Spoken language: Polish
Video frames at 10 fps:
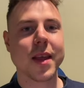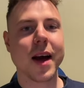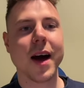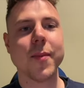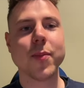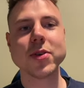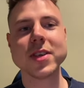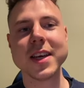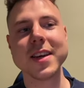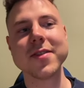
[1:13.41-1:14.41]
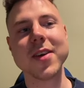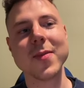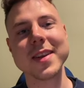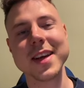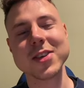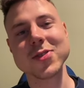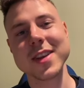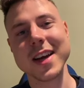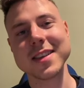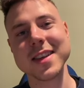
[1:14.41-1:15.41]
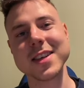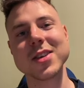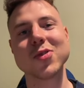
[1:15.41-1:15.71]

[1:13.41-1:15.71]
a później w komentarzu daj znać,